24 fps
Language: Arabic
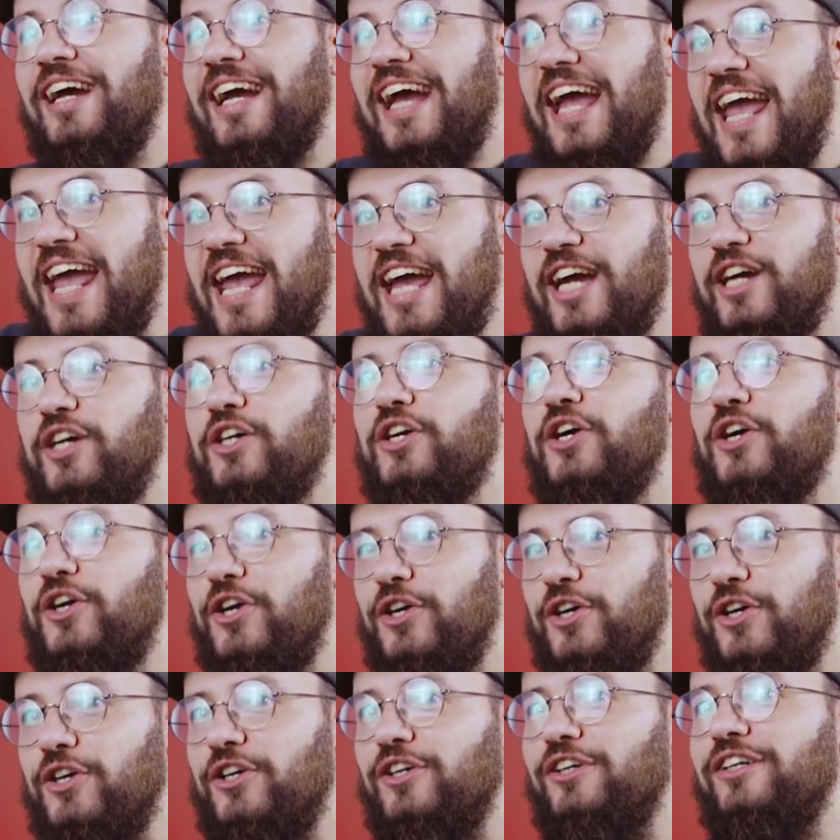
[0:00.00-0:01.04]
هير
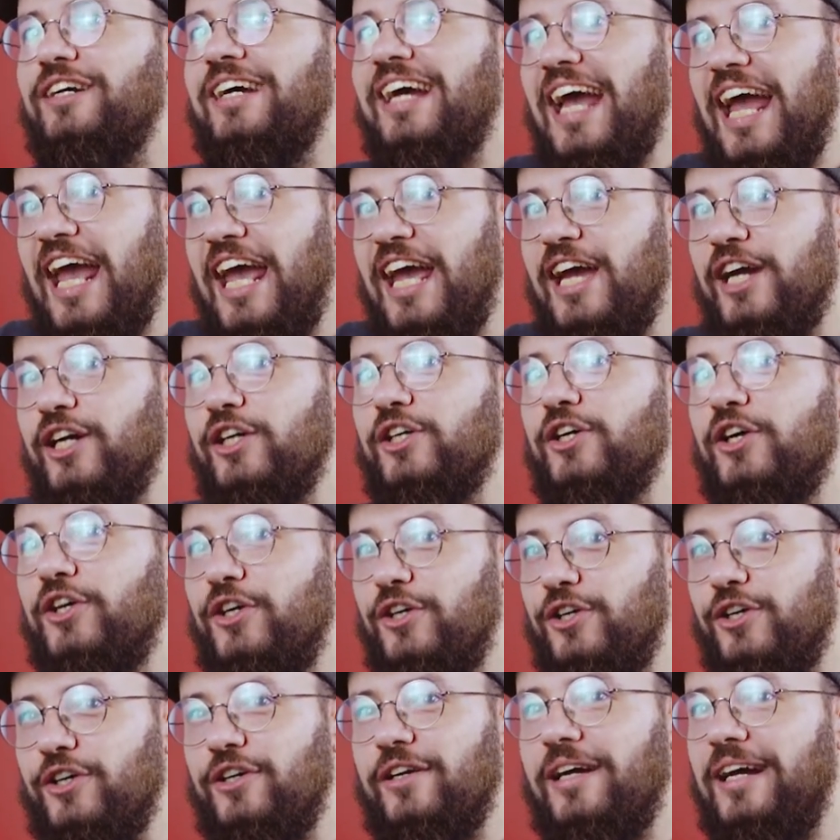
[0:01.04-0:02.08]
هير هير
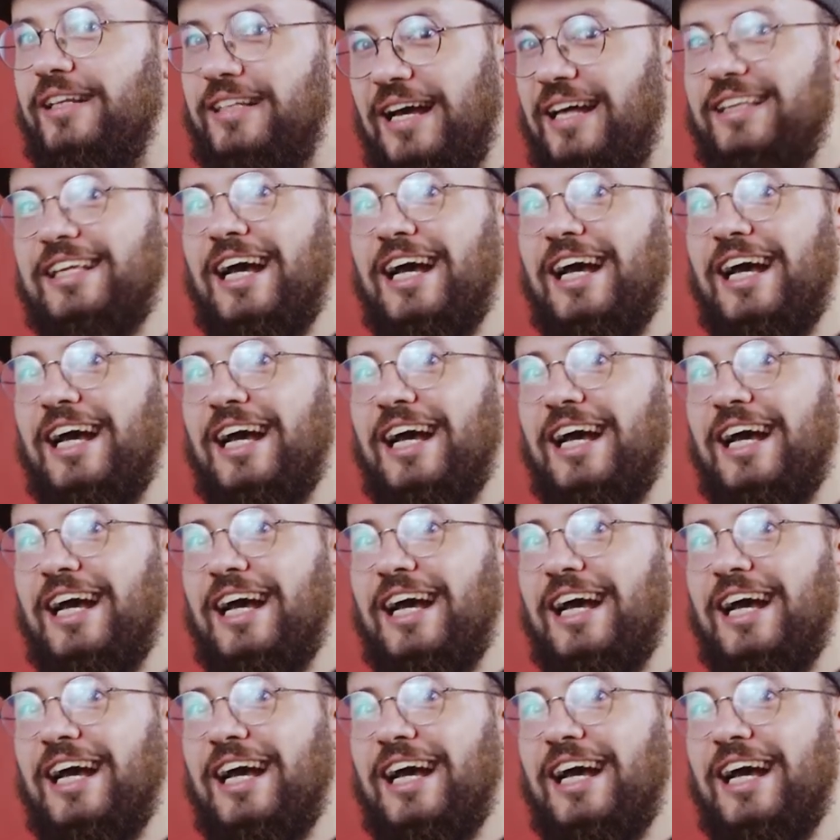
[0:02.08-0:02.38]
هير انا